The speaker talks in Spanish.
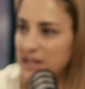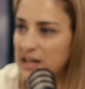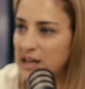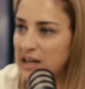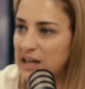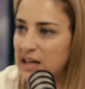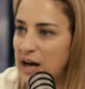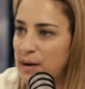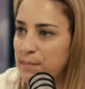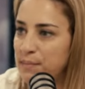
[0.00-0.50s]
en
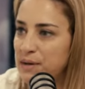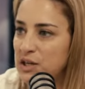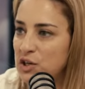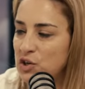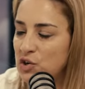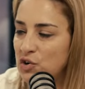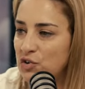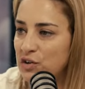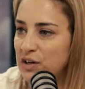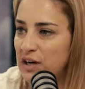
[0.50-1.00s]
el
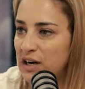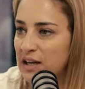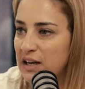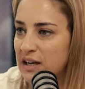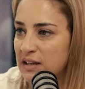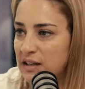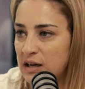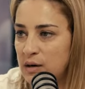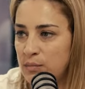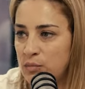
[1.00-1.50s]
camino en el
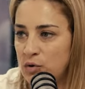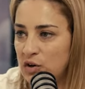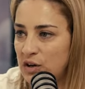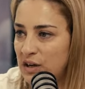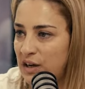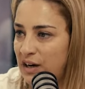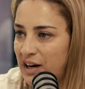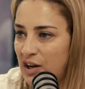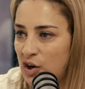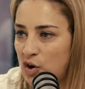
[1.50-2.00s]
que tenemos
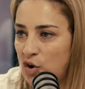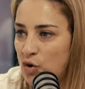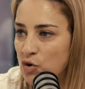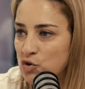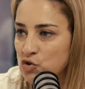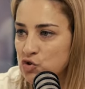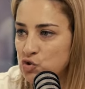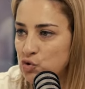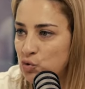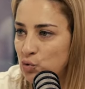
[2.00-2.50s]
que
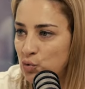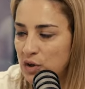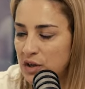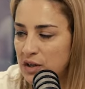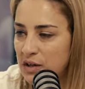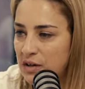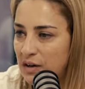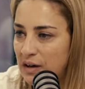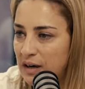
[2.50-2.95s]
reconstruir,